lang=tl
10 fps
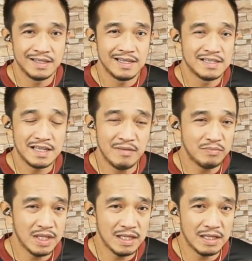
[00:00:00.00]
Same
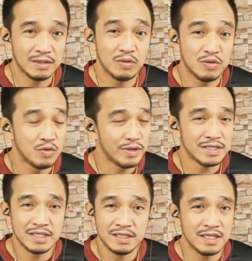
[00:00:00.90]
thing, itong
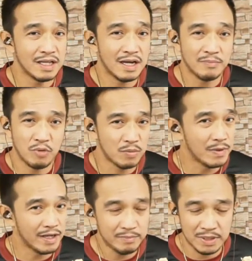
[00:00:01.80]
US hindi nakaporma
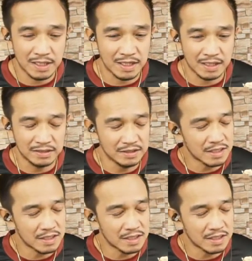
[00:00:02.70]
kay PRRD.